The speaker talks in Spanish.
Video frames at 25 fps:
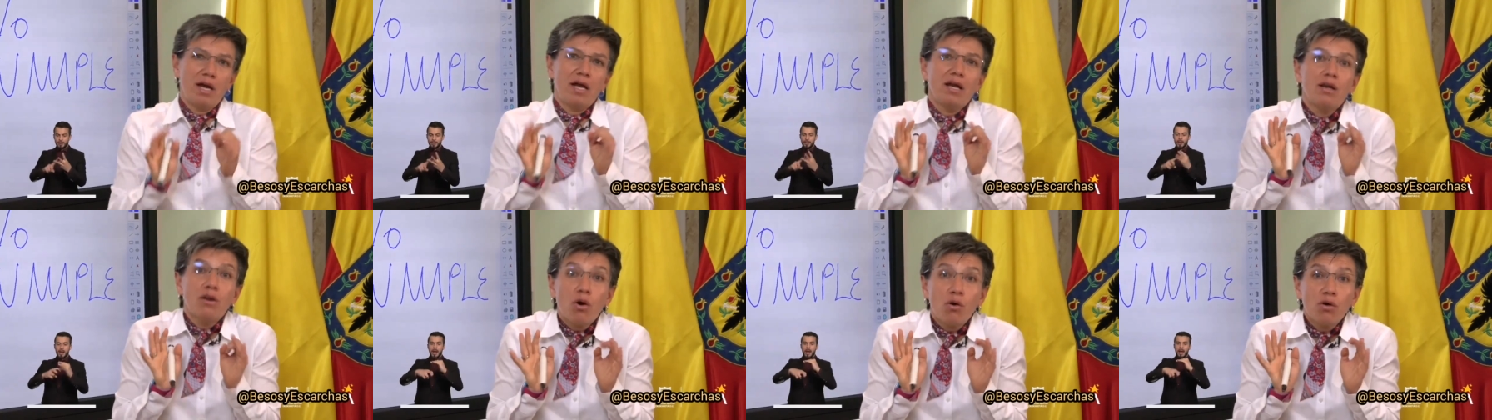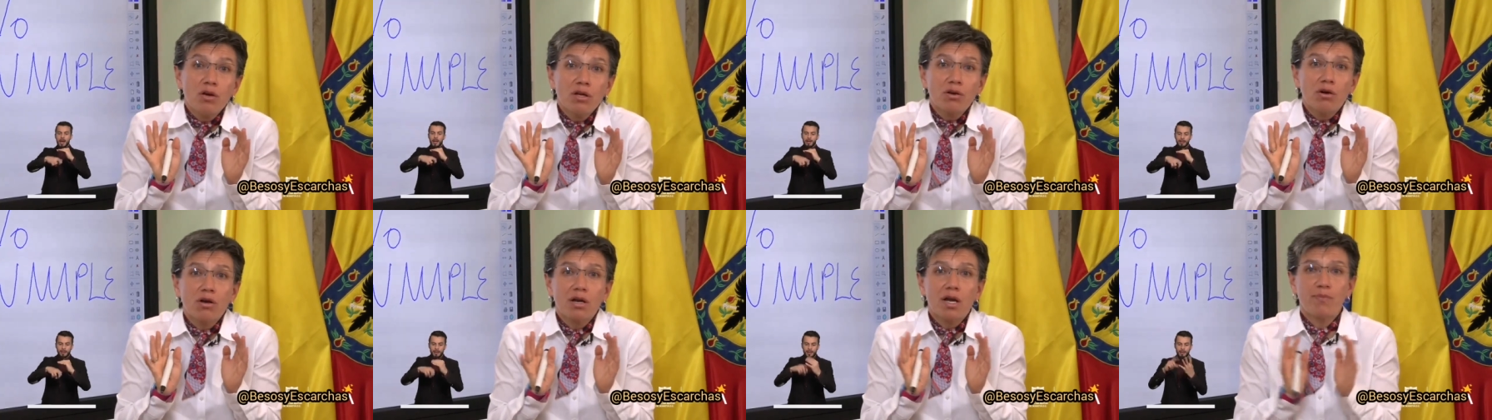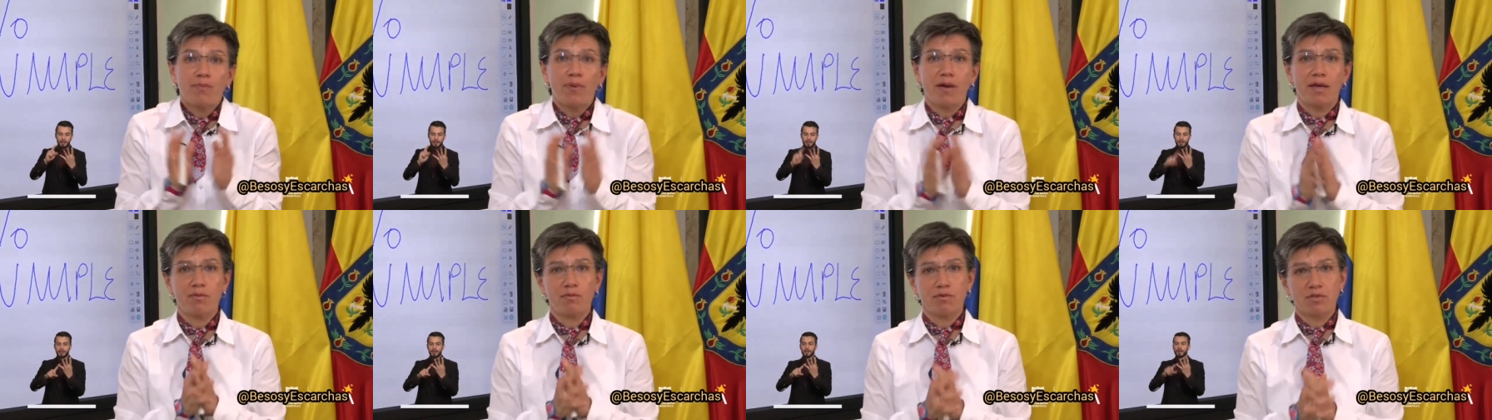En lo único que
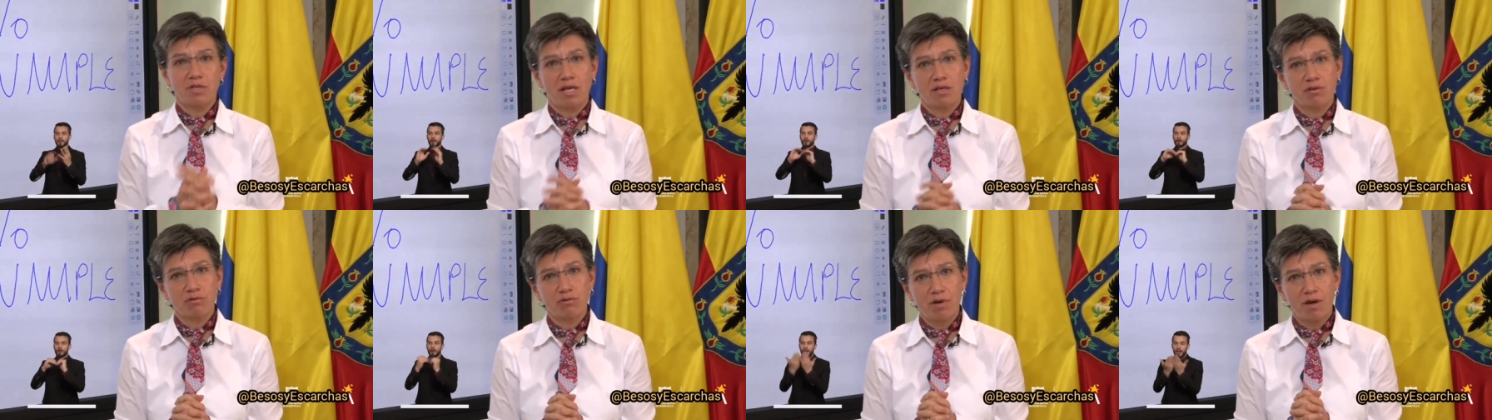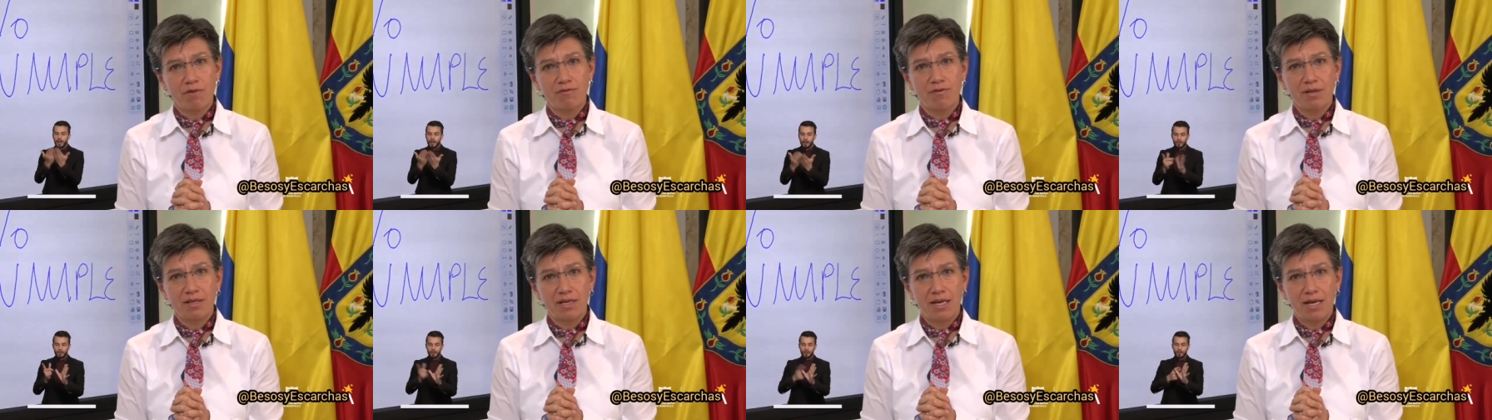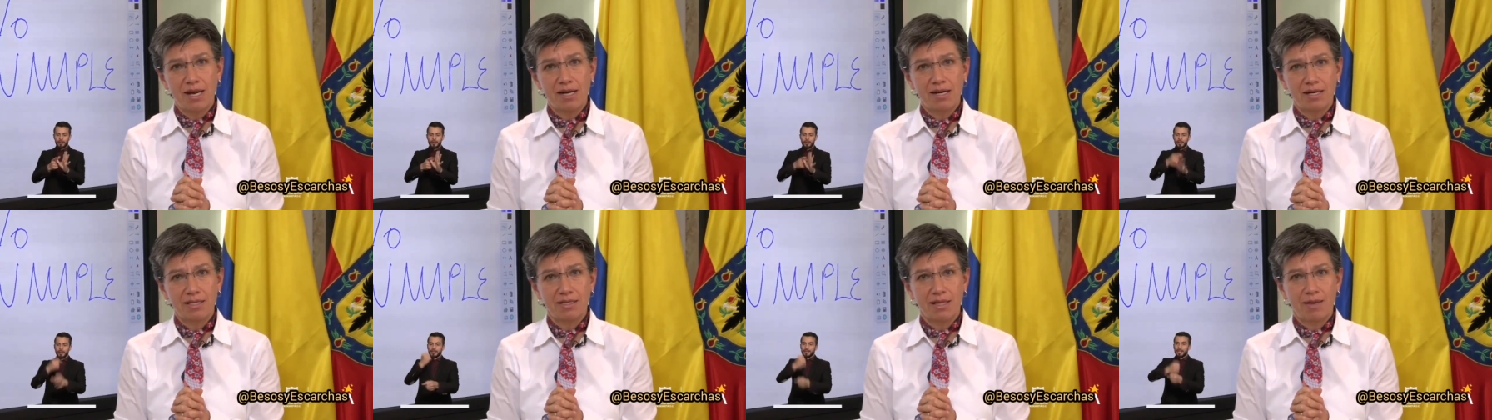pedimos ayuda fue en el
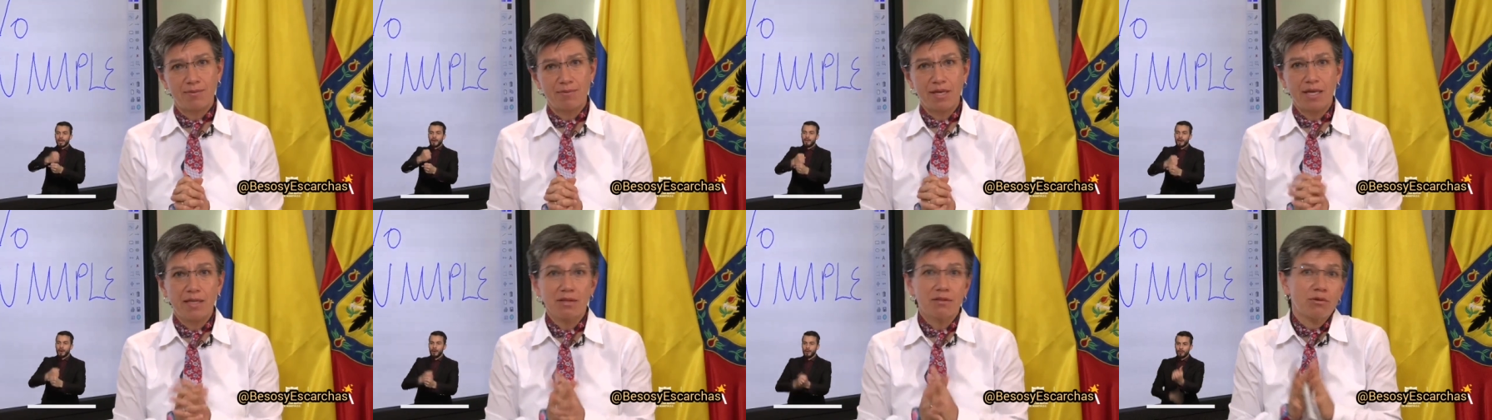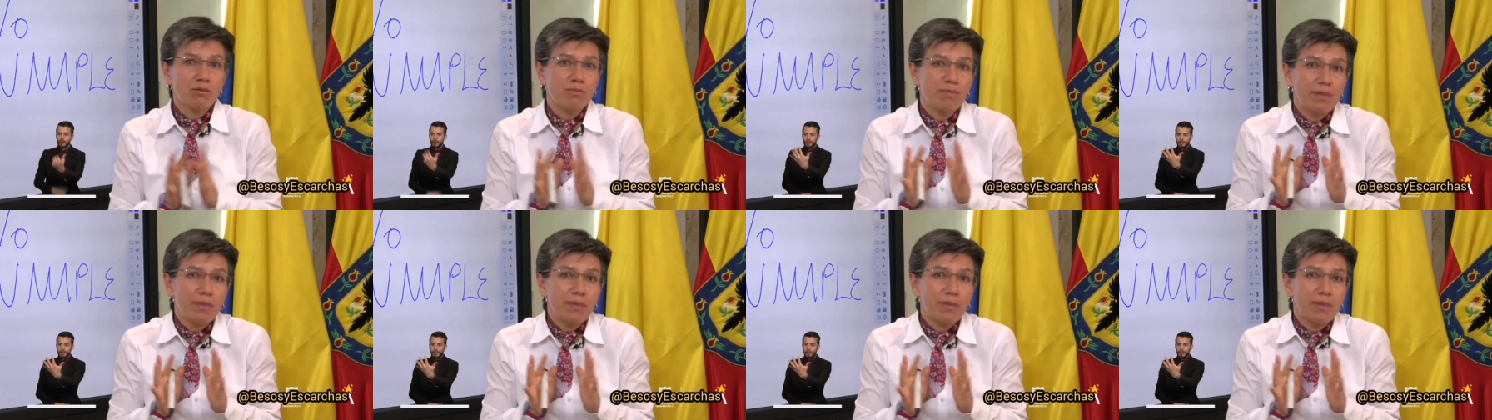arrendamiento,